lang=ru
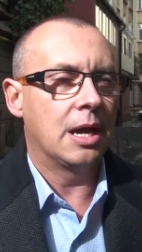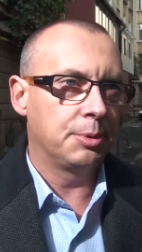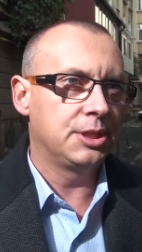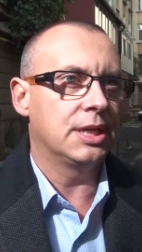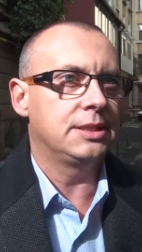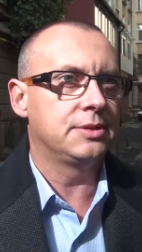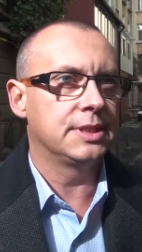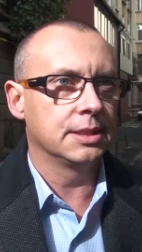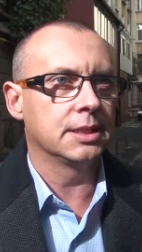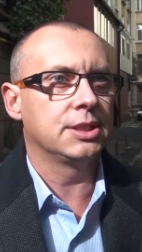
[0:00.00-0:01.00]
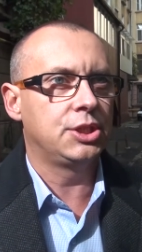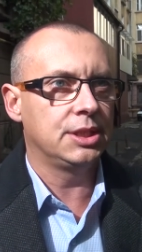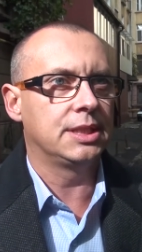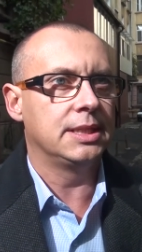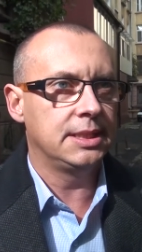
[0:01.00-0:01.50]
обращайтесь в Центр
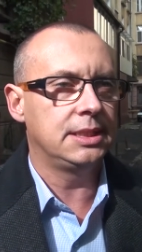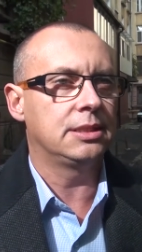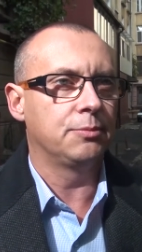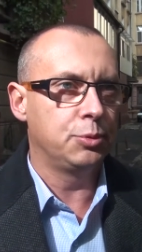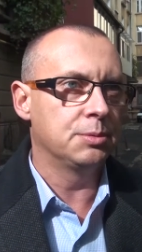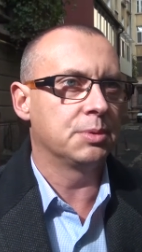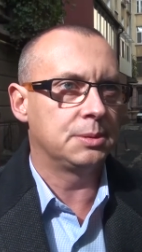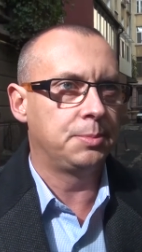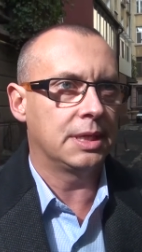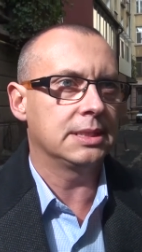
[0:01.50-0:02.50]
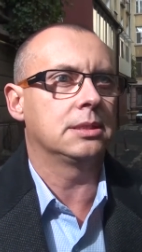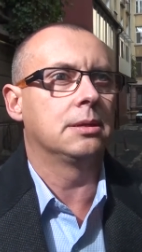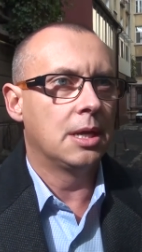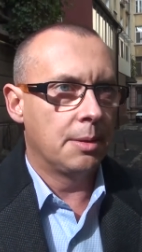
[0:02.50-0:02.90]
защиты одесситов, будем разбираться,